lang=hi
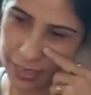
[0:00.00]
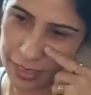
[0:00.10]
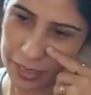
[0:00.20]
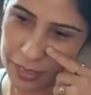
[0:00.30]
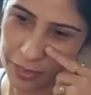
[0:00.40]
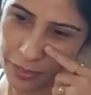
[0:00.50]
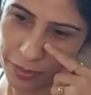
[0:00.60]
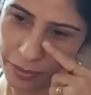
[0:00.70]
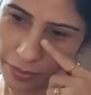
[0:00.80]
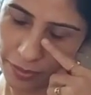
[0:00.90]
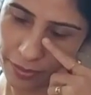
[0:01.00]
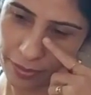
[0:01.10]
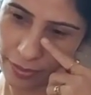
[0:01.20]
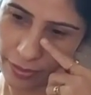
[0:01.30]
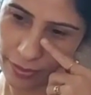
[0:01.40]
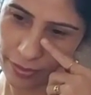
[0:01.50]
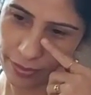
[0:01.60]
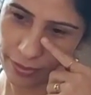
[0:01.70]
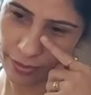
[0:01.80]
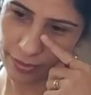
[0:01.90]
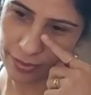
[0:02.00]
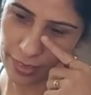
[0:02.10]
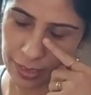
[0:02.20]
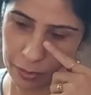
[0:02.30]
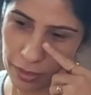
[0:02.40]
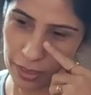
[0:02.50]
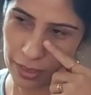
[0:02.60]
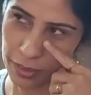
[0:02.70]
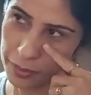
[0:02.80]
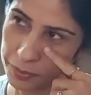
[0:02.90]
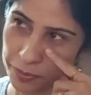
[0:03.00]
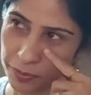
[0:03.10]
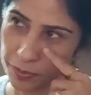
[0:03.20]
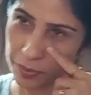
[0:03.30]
मछलियों में हाँ, आत्मा है हाँ, उनमें भी आत्मा है